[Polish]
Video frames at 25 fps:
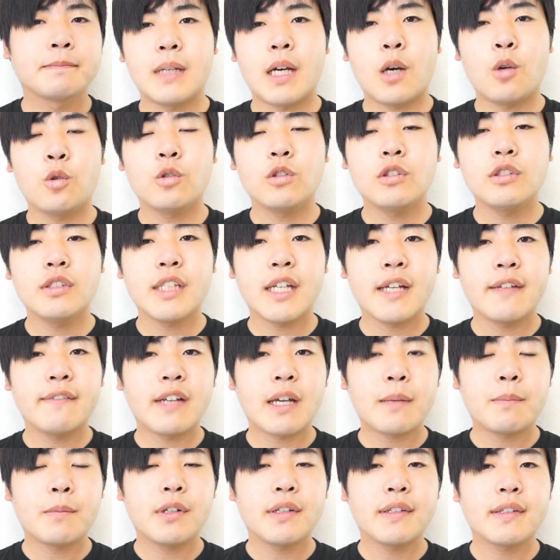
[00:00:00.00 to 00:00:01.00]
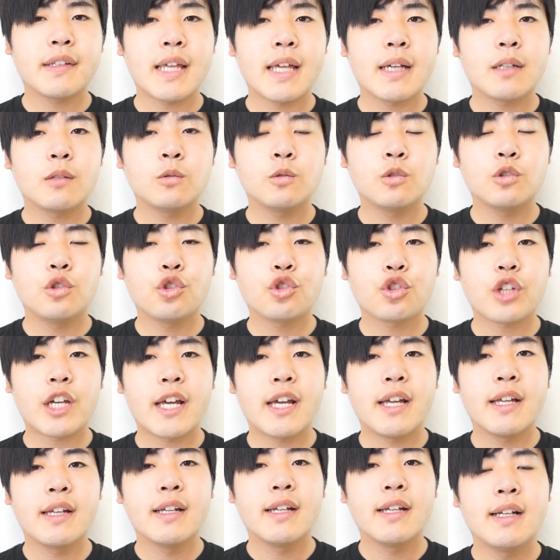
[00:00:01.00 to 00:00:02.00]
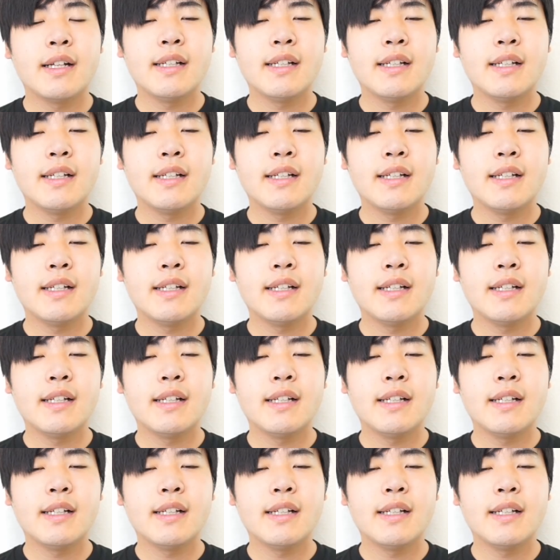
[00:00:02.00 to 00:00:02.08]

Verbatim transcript: A ogólnie w japońskiej kulturze